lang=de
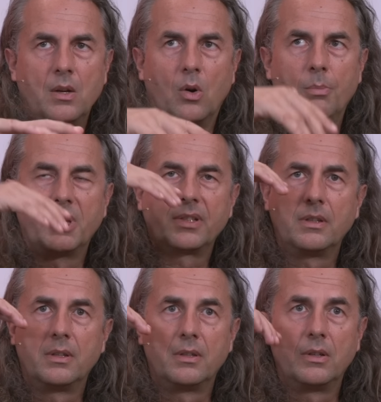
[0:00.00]
und mit
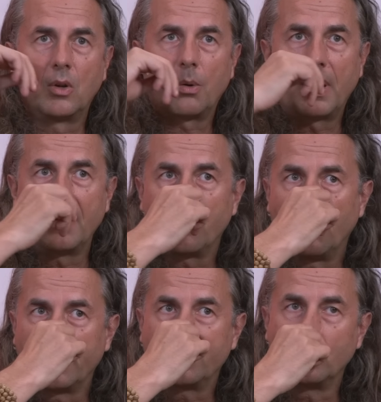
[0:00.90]
äh, nochmal
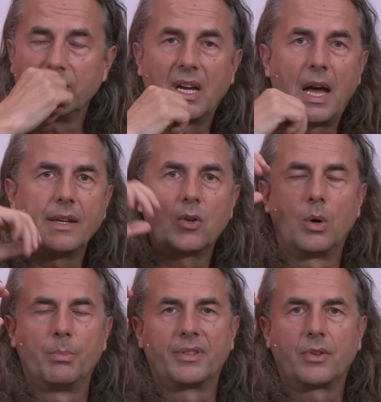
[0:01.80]
Informationen, die
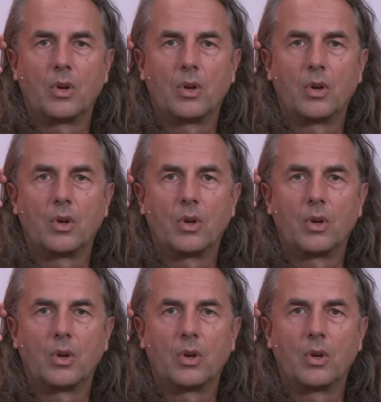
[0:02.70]
reinkommen, das